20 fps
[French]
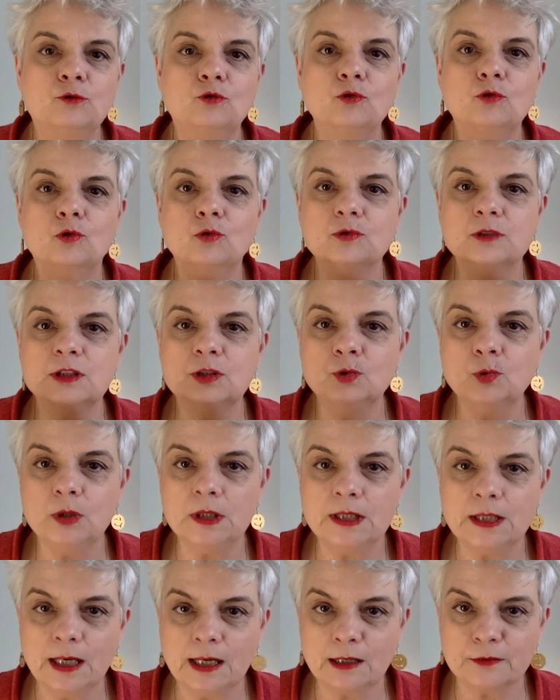et de
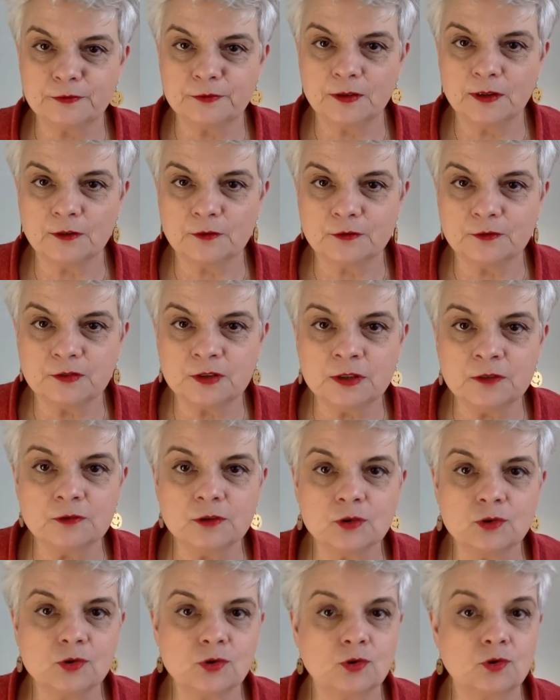continuer à faire
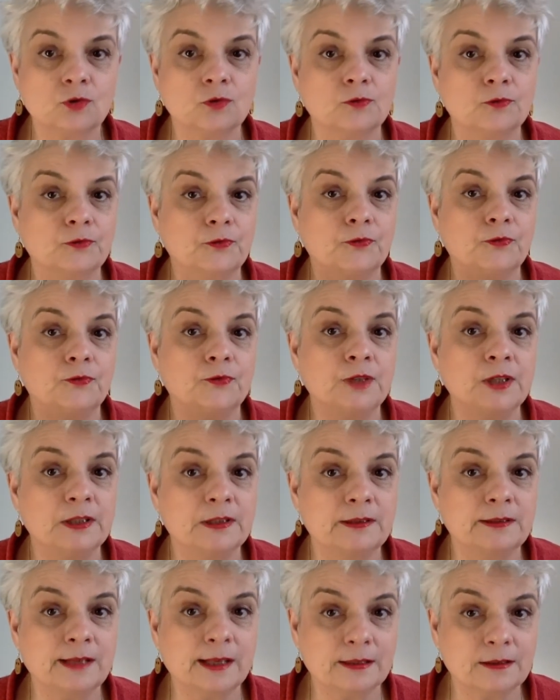vivre son
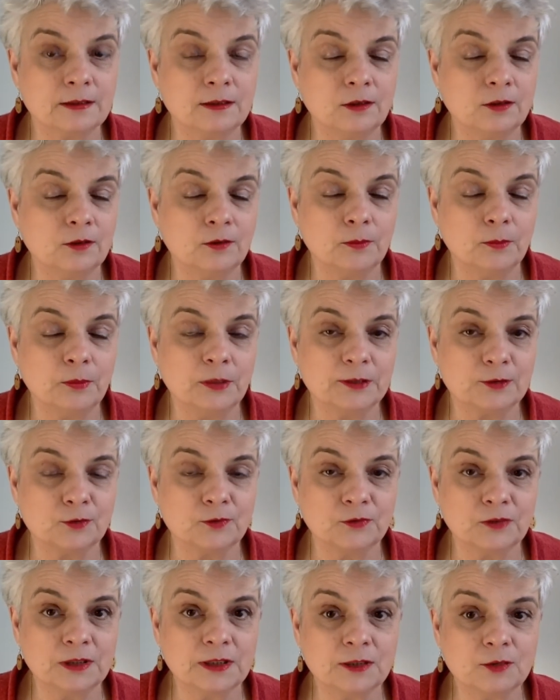fil euh, pas
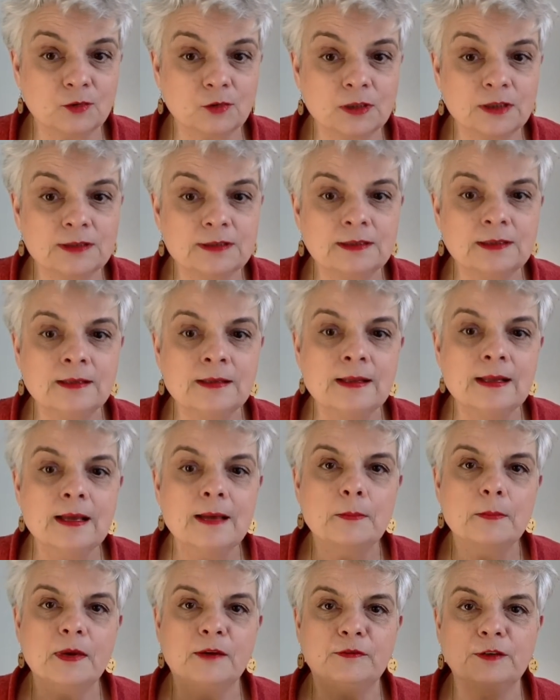son fil d'actualité,
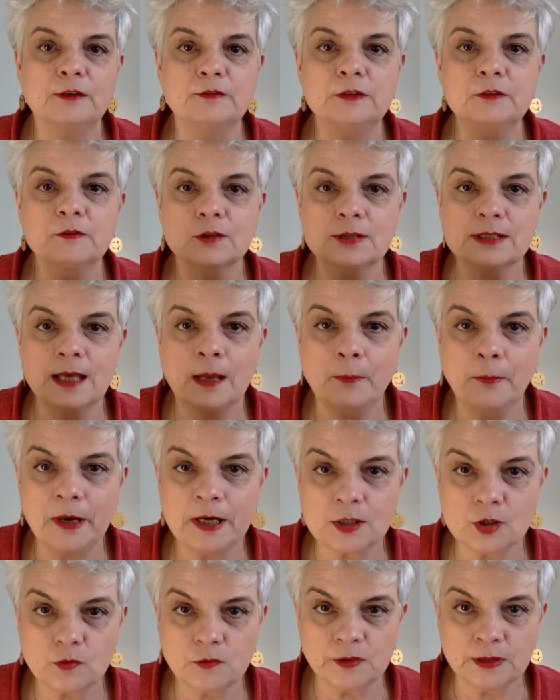mais à faire vivre sa
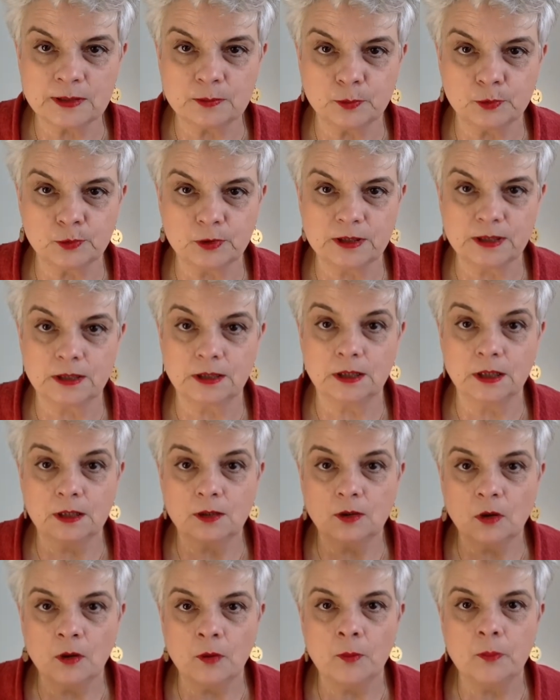page Facebook, ce
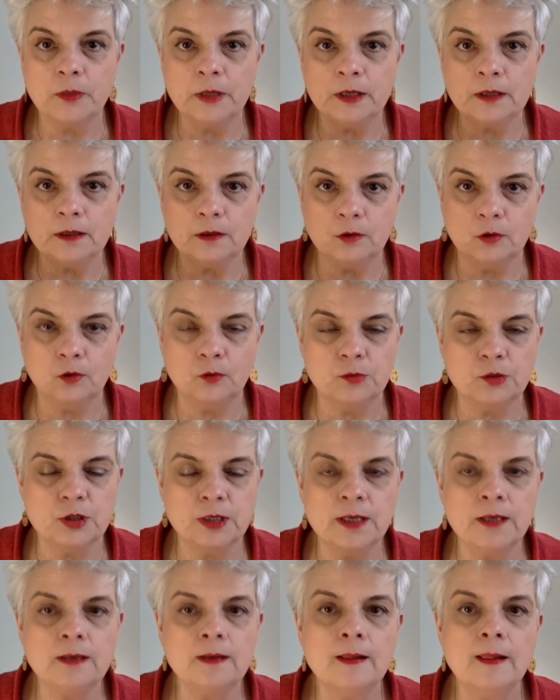qui est quand même bien
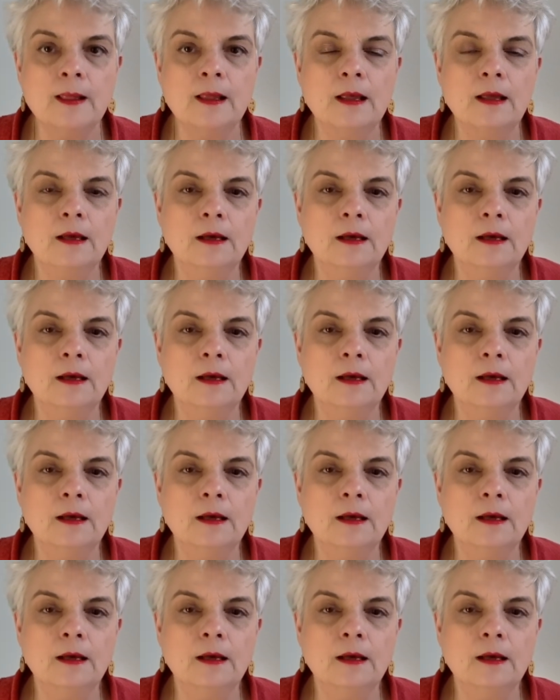l'objet,